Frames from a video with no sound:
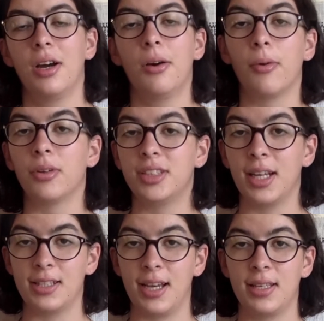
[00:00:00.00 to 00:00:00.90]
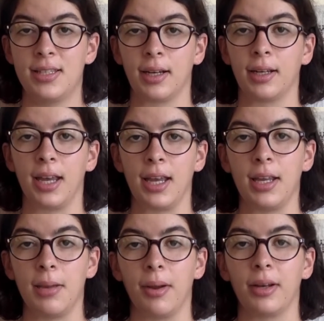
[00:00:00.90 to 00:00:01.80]
我现在想给
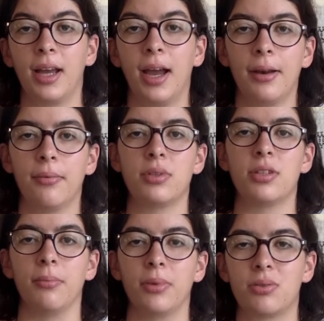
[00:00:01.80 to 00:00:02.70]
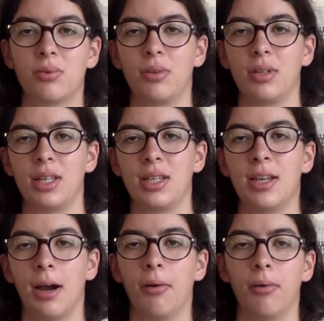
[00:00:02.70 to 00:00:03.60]
你们看我怎么做一
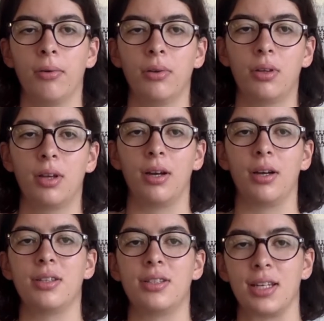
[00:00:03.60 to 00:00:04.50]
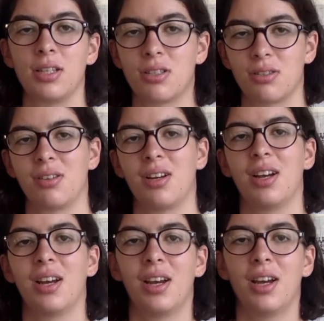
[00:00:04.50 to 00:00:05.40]
条龙的剪纸，
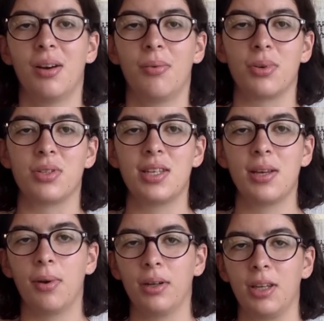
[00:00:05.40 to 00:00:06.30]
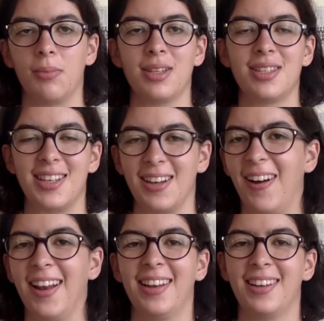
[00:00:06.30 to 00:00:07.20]
我希望你们喜
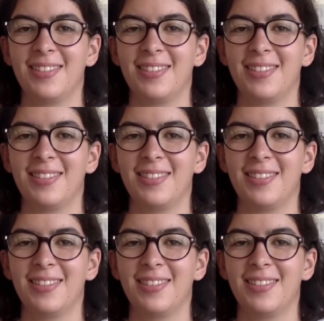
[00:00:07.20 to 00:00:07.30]
欢。